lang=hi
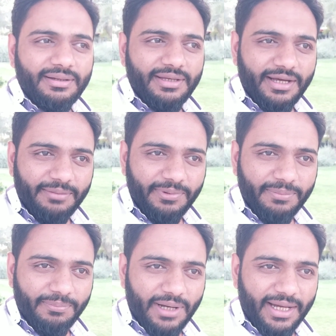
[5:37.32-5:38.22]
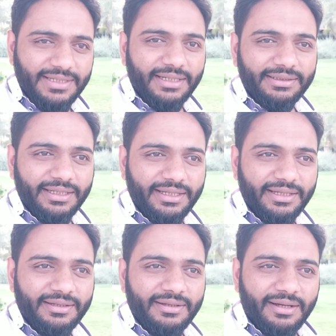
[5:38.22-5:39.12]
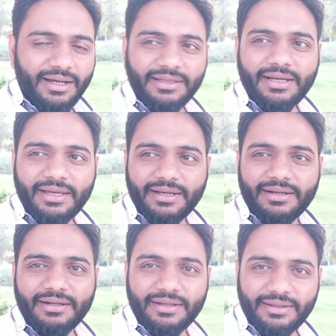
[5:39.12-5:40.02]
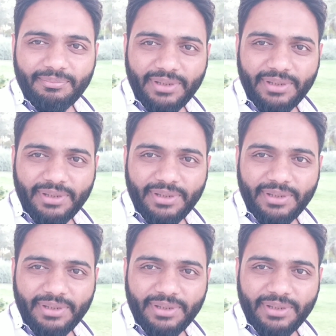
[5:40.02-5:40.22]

यहाँ पर आ जाते हैं आधा एक घंटे